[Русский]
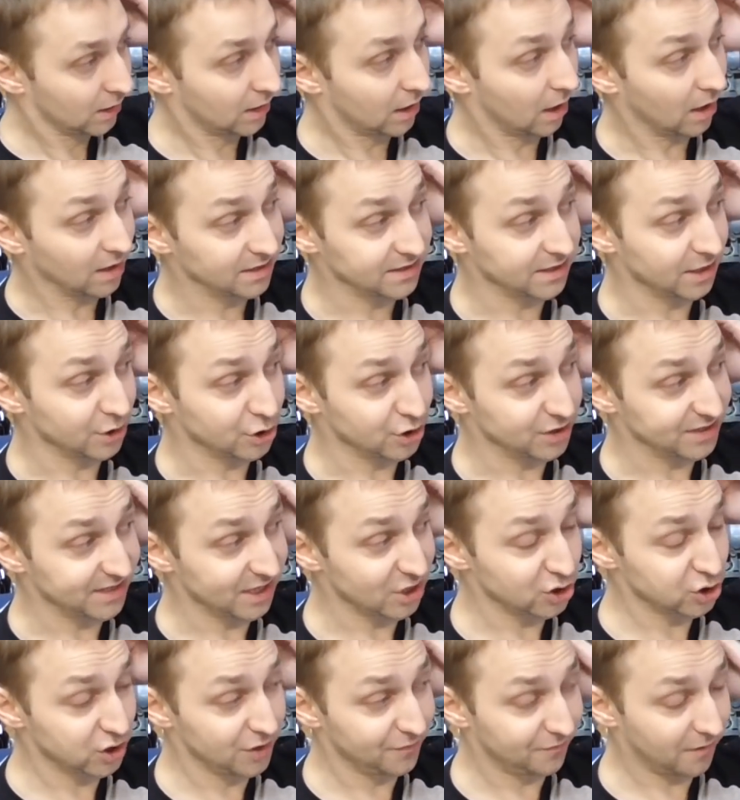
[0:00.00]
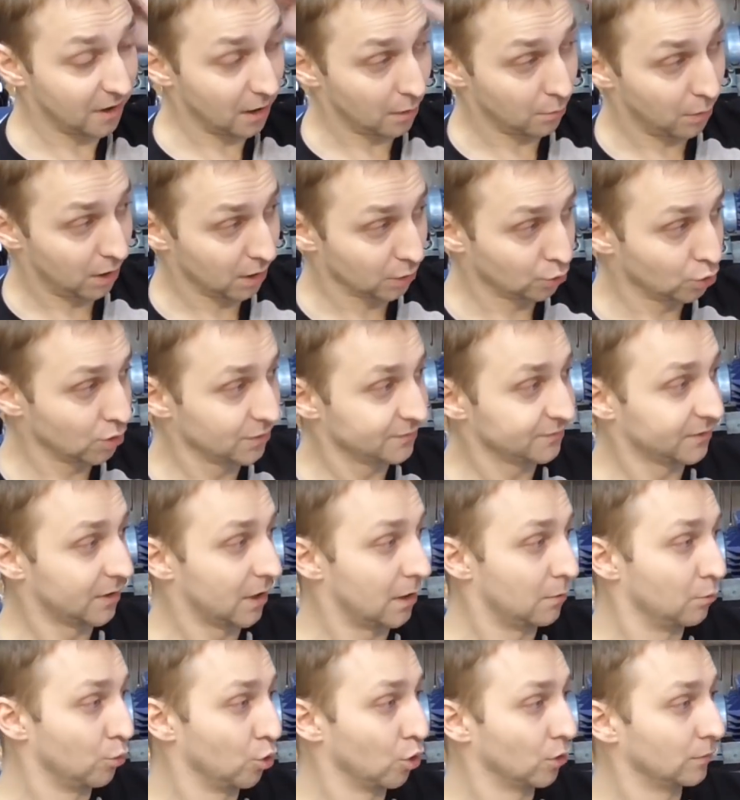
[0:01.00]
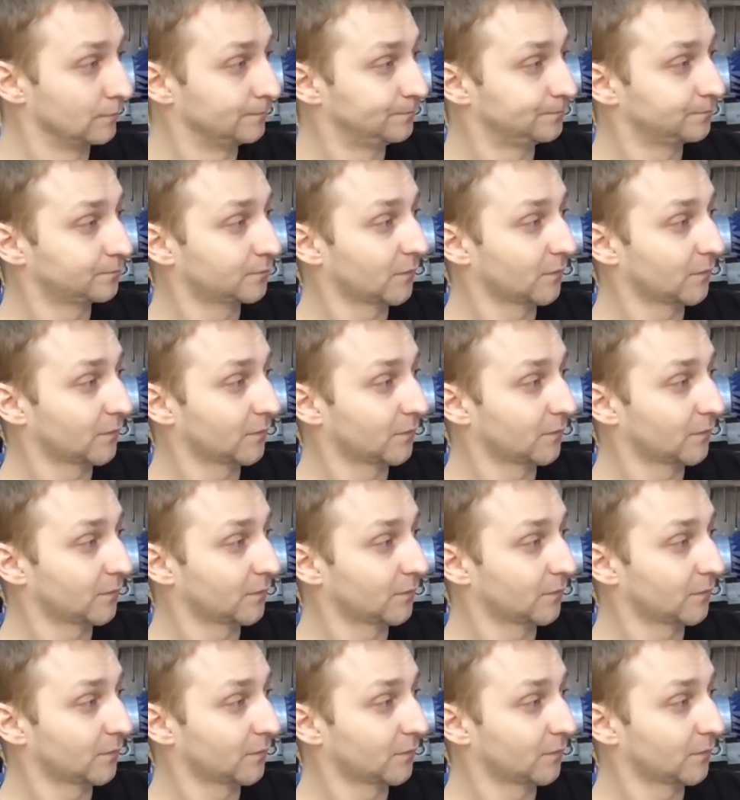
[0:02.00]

Так, значит, зашли в карман, то есть в тамбур,